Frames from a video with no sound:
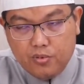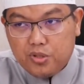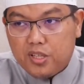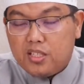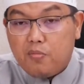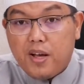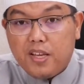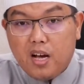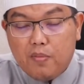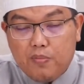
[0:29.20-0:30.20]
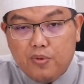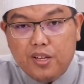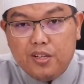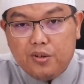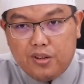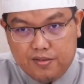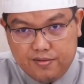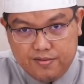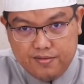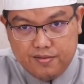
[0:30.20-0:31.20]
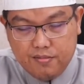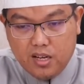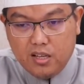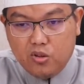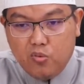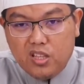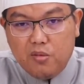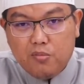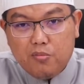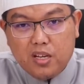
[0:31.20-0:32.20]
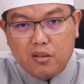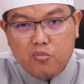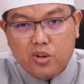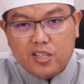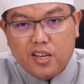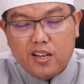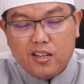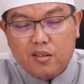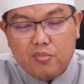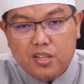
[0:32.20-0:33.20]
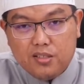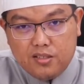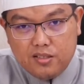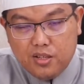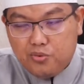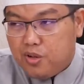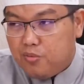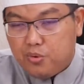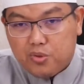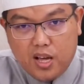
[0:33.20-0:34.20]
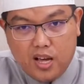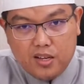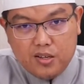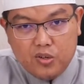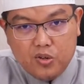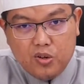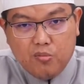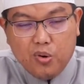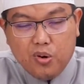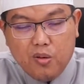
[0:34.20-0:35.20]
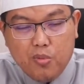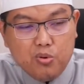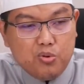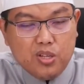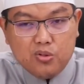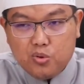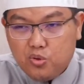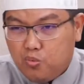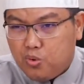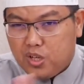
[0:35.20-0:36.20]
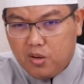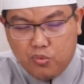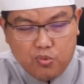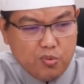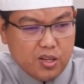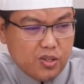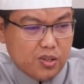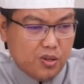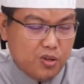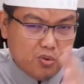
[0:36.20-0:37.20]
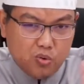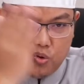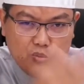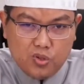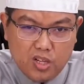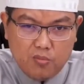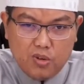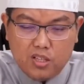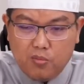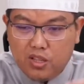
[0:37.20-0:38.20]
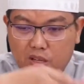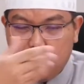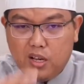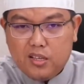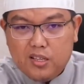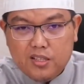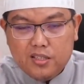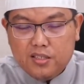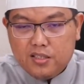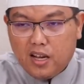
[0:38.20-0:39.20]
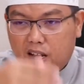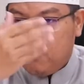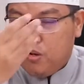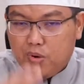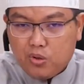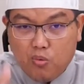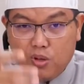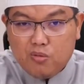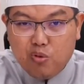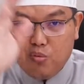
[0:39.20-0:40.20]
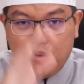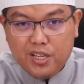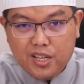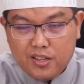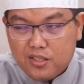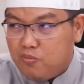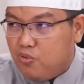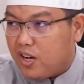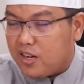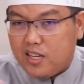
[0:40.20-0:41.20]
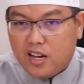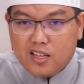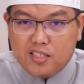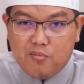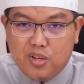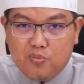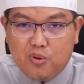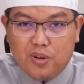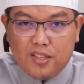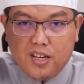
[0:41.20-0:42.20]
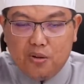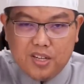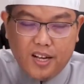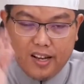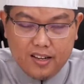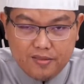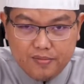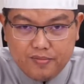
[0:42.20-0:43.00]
Dosanya sebanyak apapun jadi nol. Makanya tobat ini paling membuat jengkel iblis. Dia sudah berusaha menggoda manusia terjerumus dalam maksiat ini, terjerumus dalam mas. Tiba-tiba sang hamba bertobat sebelum meninggal. Semua kerja keras iblis puluhan tahun gagal.